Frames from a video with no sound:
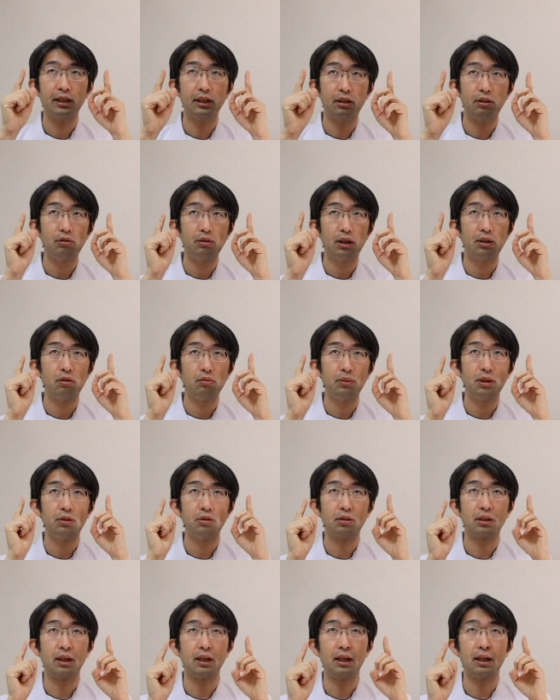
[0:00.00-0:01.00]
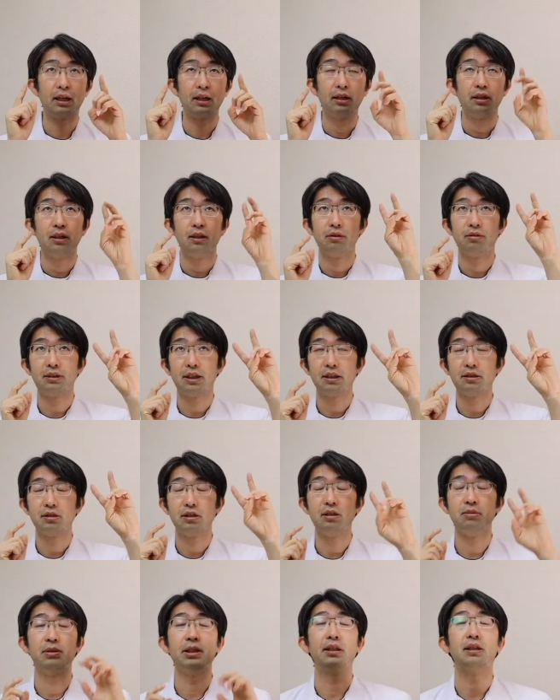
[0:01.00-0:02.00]
けで上を見るからふた
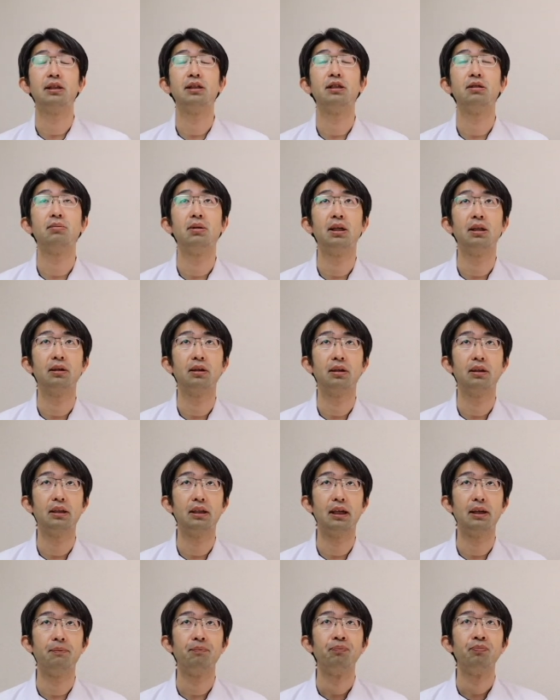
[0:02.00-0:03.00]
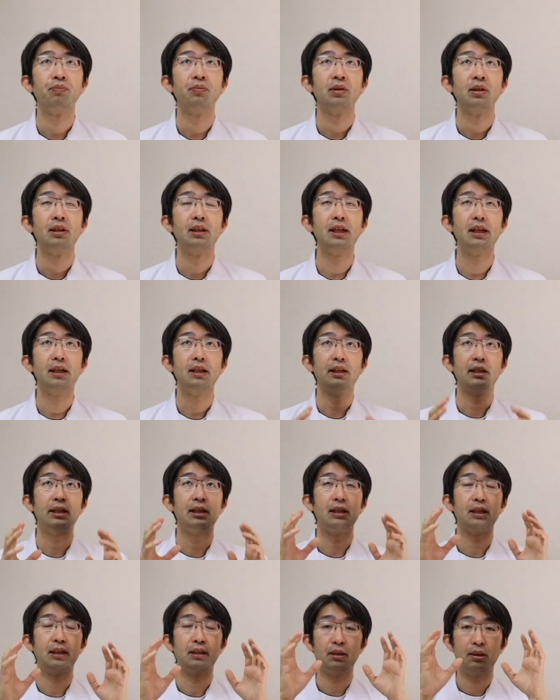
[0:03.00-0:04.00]
つに見えてしまってで、
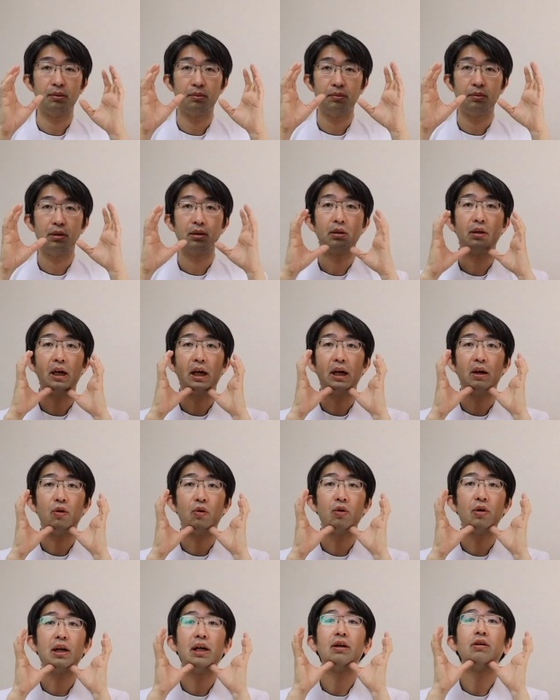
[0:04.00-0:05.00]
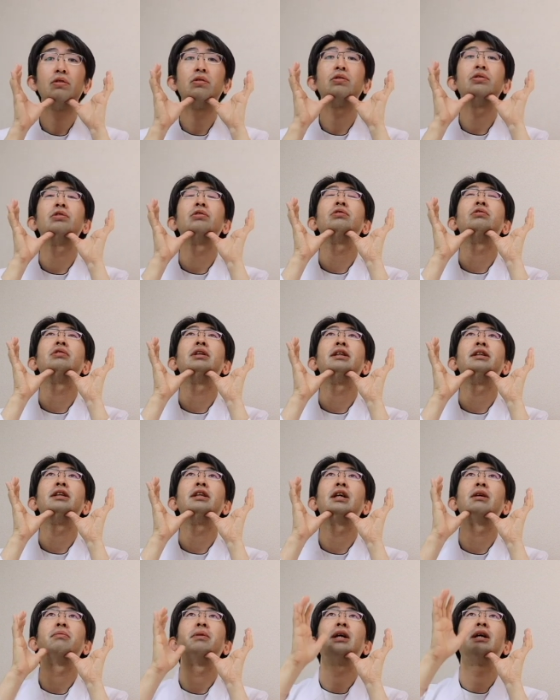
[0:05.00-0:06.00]
えー、あお顔ごと上に
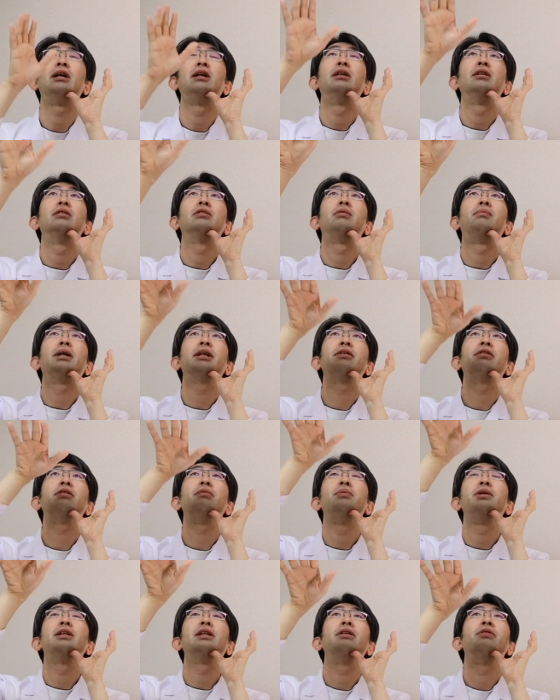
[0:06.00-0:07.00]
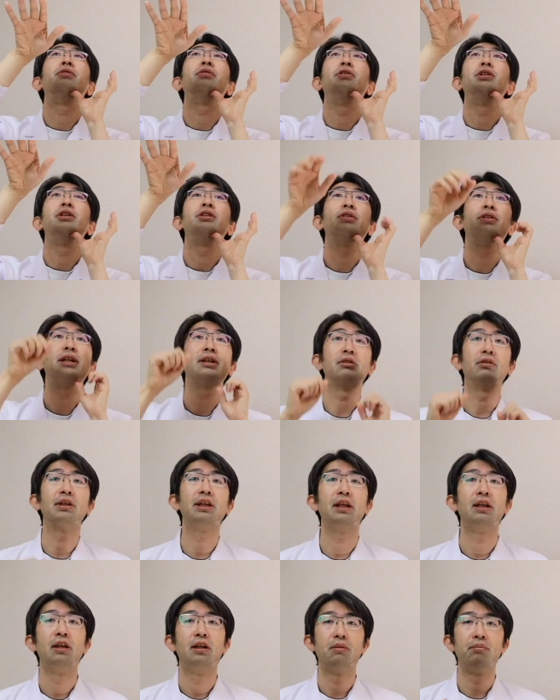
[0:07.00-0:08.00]
行けばまっすぐ向いてるのと一緒なの
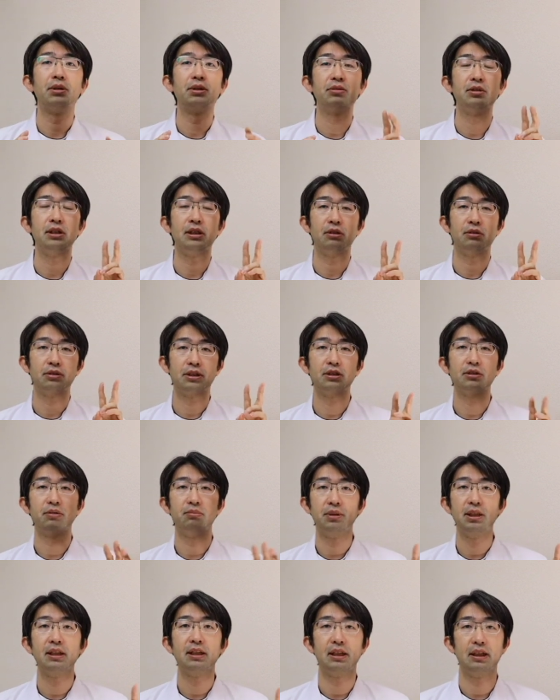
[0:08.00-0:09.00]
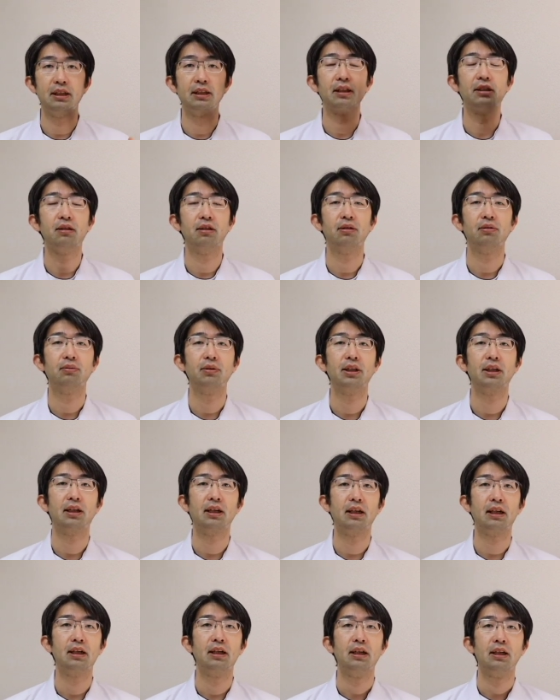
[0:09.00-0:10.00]
で別にふたつに見えないんですよ。だ
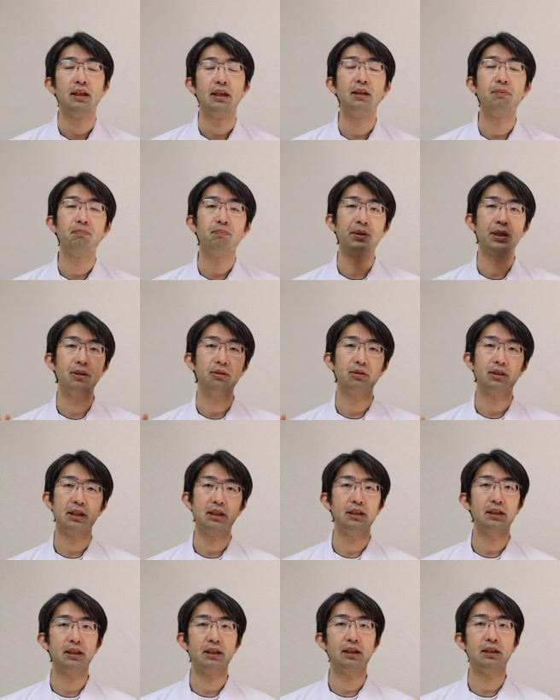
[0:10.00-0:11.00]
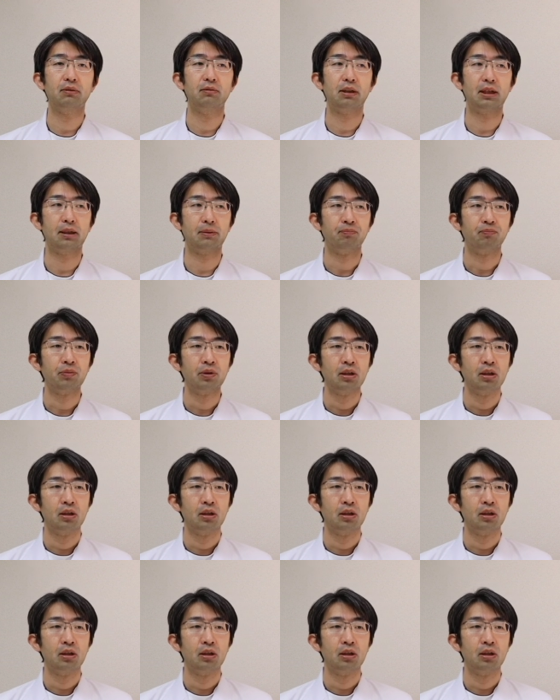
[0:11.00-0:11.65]
から一般の患者さんは